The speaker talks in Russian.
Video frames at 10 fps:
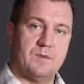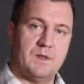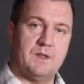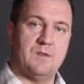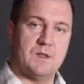
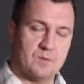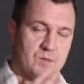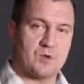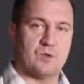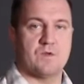и
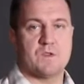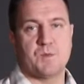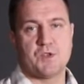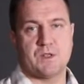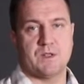видим, что
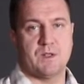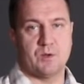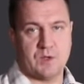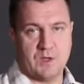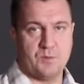вспышка
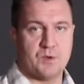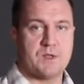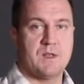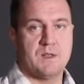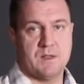дает
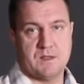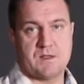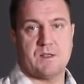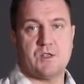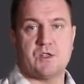импульс, и
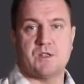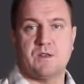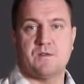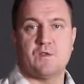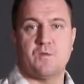значит с
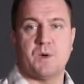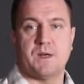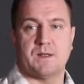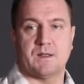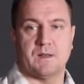ней все в
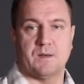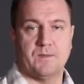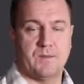порядке.